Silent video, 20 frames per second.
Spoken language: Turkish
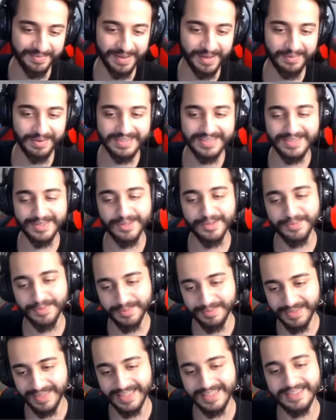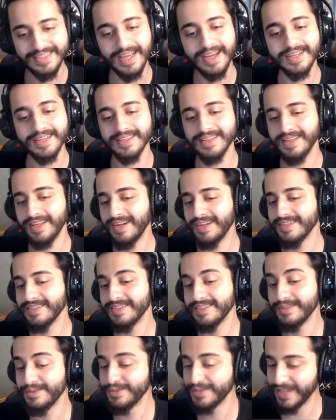atmaya başladı. Umurumda değil. Taklitler
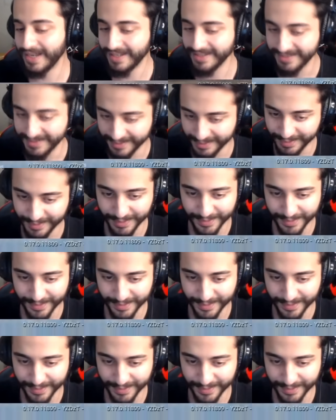aslında yüceltir